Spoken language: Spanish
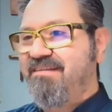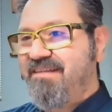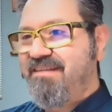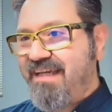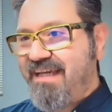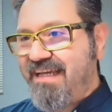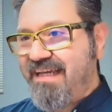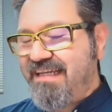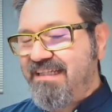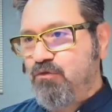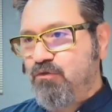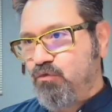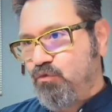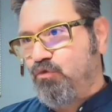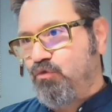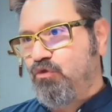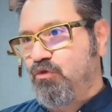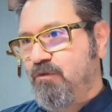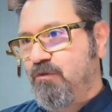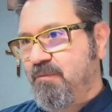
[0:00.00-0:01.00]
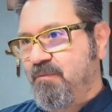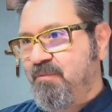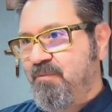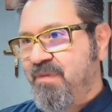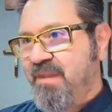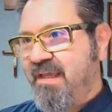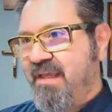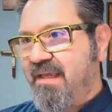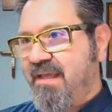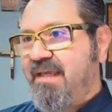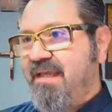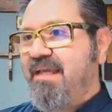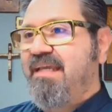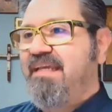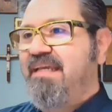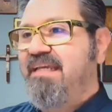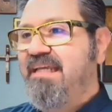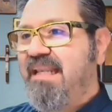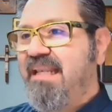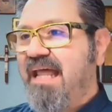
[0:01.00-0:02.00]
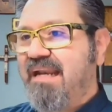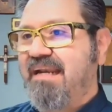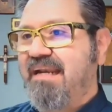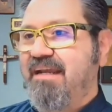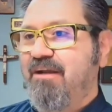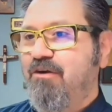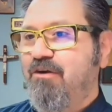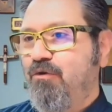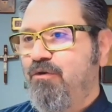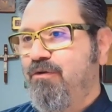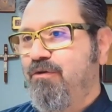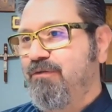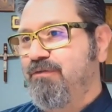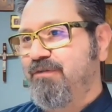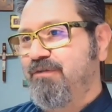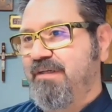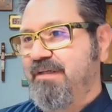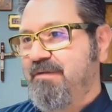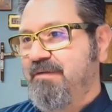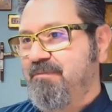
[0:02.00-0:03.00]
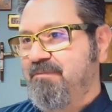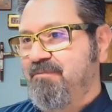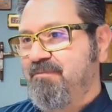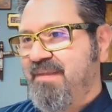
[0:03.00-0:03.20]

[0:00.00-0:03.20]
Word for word: de Jesús y la reconoce